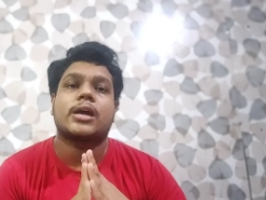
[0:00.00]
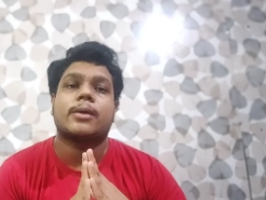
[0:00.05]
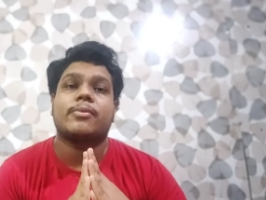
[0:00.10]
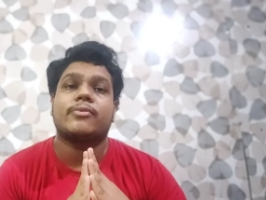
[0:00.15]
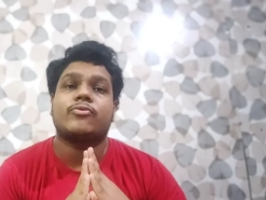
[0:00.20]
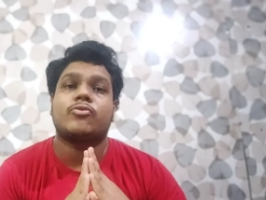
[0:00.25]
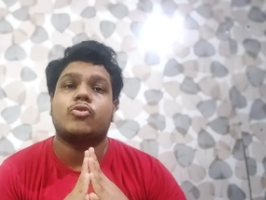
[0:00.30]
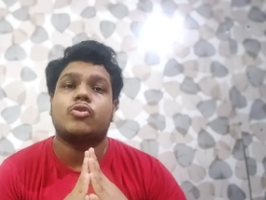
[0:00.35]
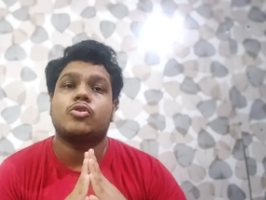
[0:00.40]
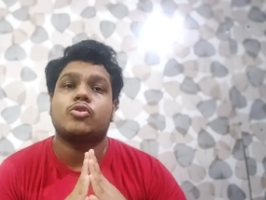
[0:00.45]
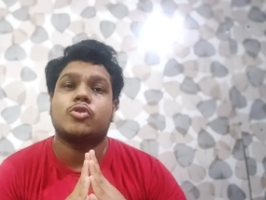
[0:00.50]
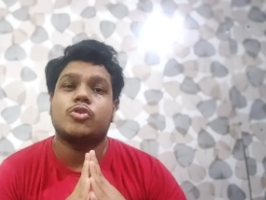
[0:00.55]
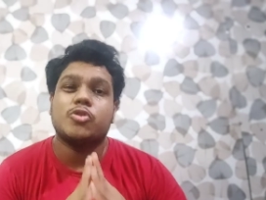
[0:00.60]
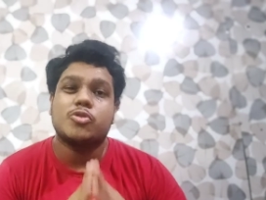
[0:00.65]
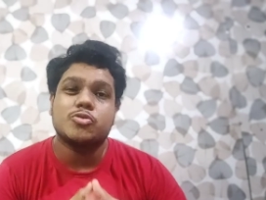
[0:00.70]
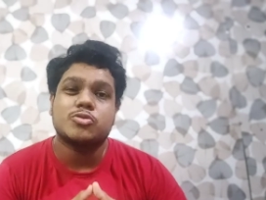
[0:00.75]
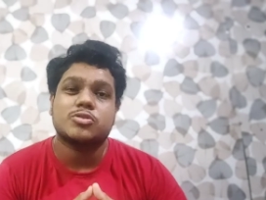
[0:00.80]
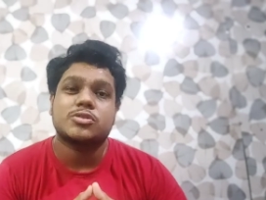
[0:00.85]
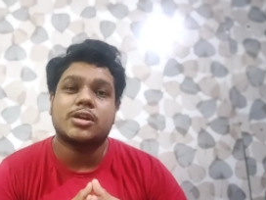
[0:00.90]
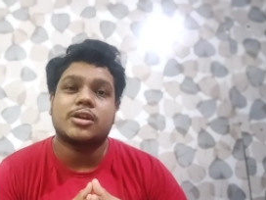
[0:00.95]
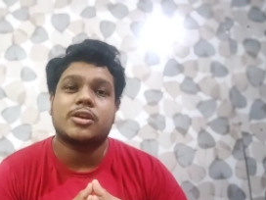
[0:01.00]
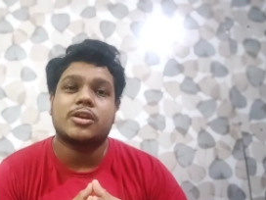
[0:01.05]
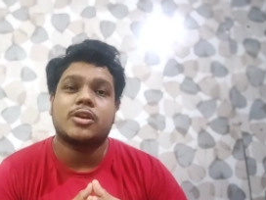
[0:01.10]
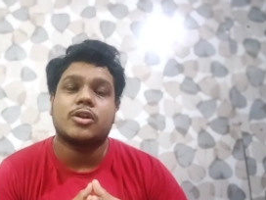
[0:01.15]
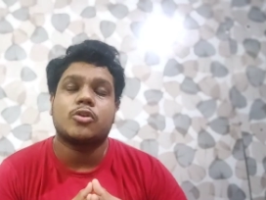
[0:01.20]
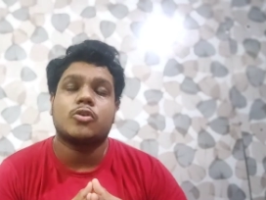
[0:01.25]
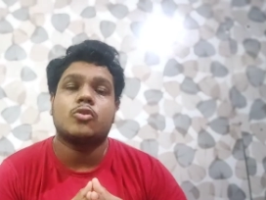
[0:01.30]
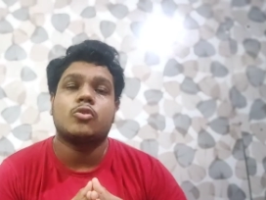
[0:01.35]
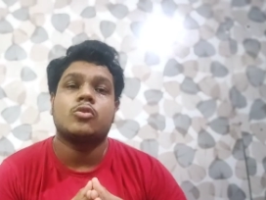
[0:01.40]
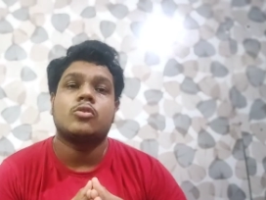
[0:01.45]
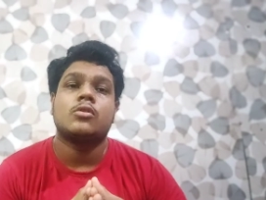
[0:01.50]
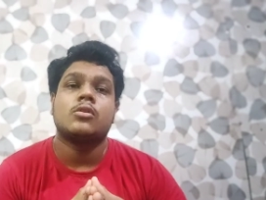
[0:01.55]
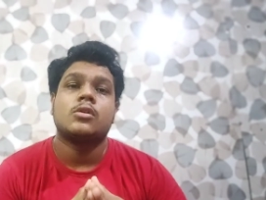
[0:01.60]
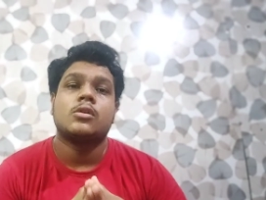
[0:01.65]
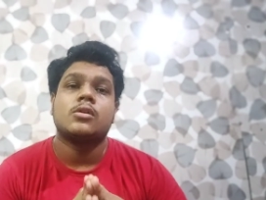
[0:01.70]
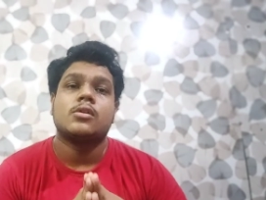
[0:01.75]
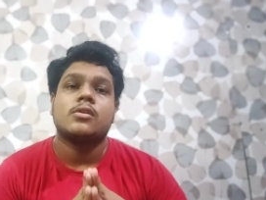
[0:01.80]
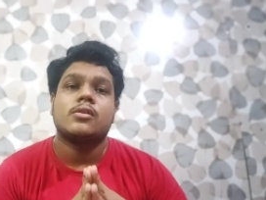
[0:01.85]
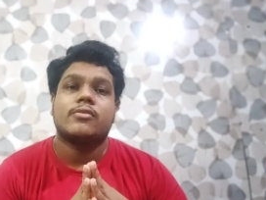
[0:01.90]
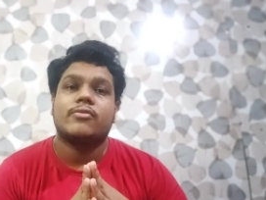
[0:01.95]
पे फ़ोन को यूज़ कर रहे हो
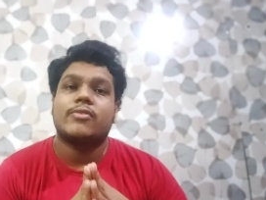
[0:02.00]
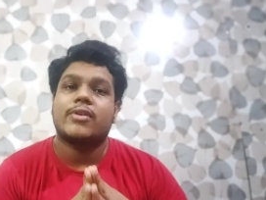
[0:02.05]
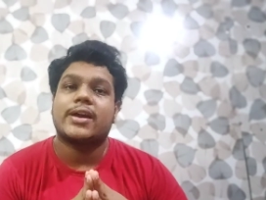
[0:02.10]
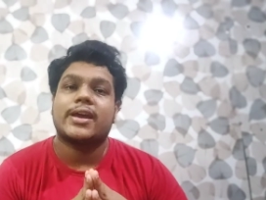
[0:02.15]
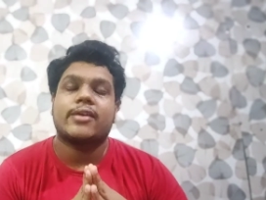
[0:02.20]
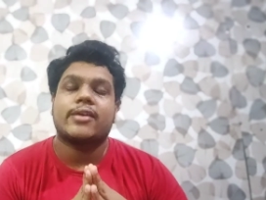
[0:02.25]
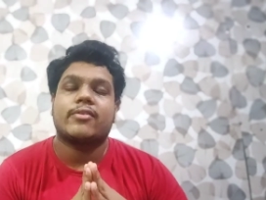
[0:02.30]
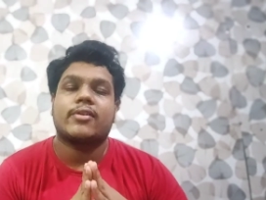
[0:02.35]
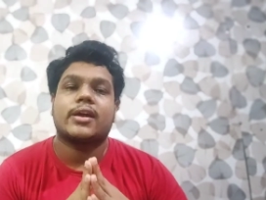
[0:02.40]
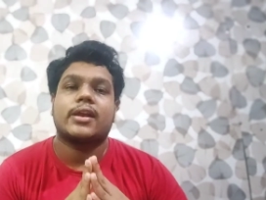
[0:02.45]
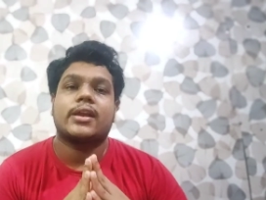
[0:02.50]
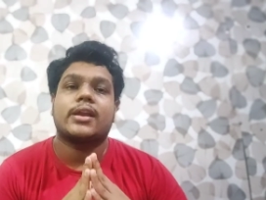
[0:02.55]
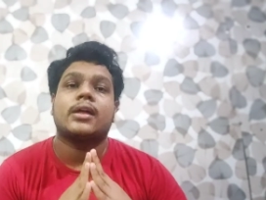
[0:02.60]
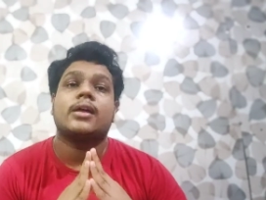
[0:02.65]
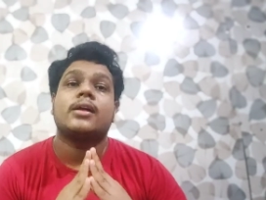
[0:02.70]
वगैरह वगैरह